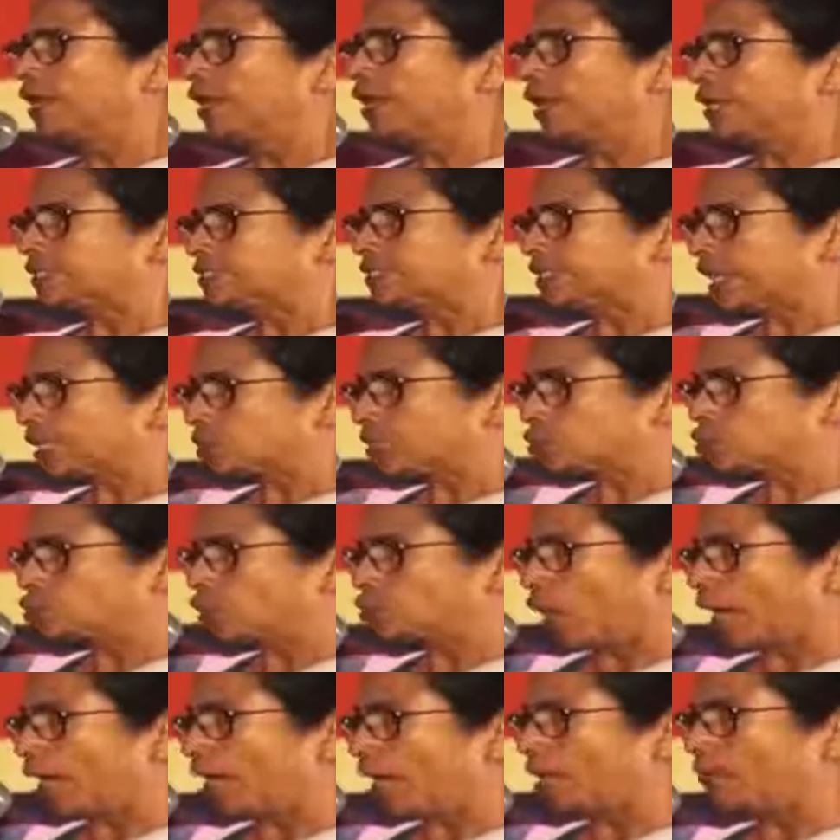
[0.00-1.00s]
ইটস এ
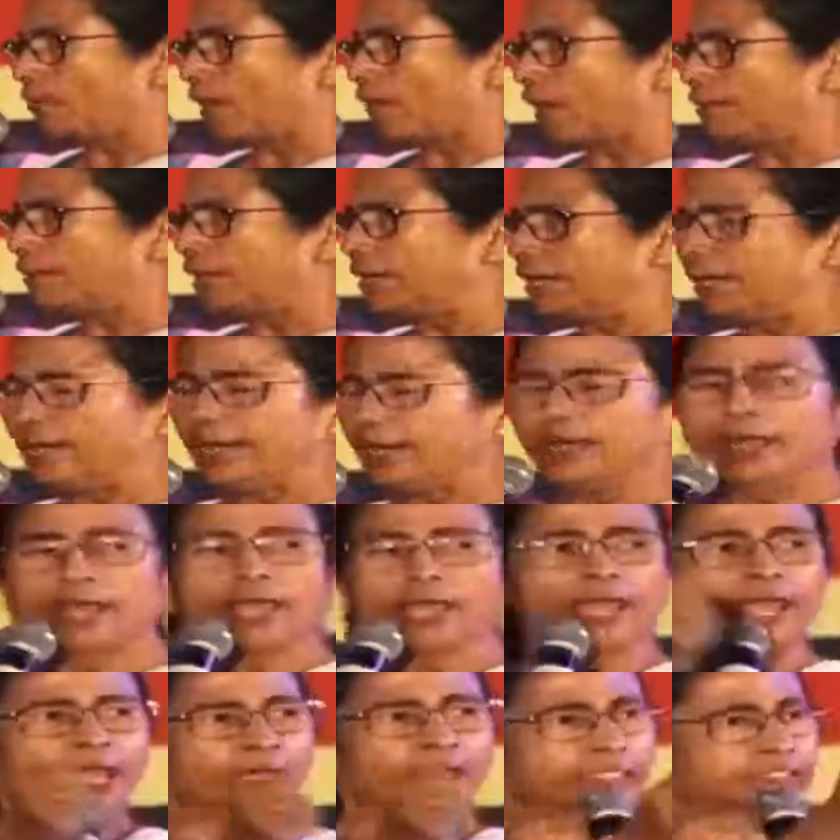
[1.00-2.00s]
জয়েন্ট ফ্যামিলি
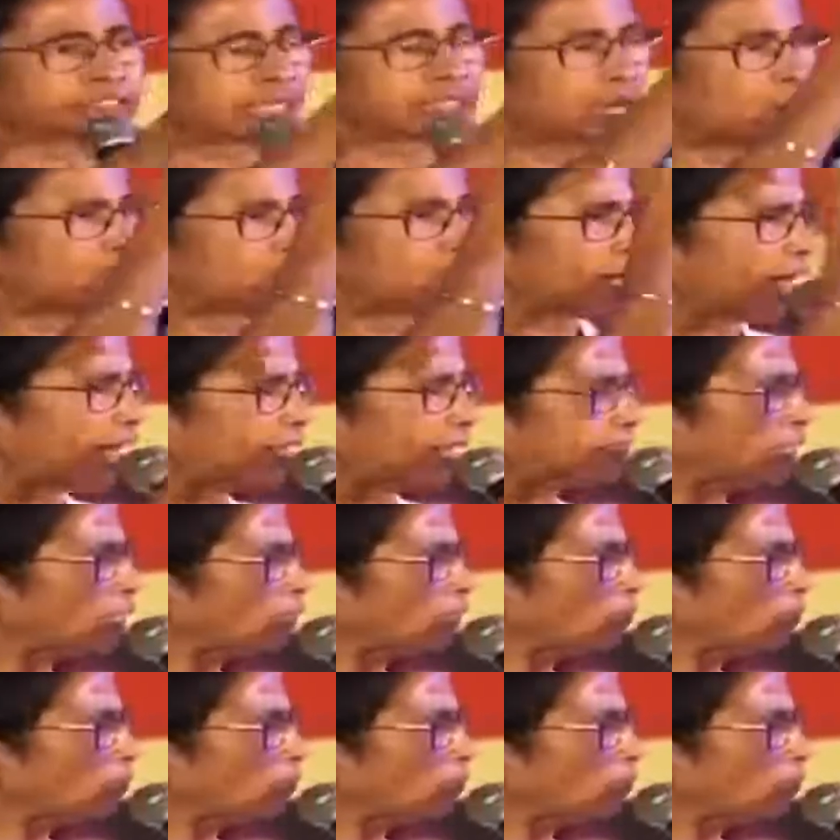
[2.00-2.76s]
ইটস এ ইউনাইটেড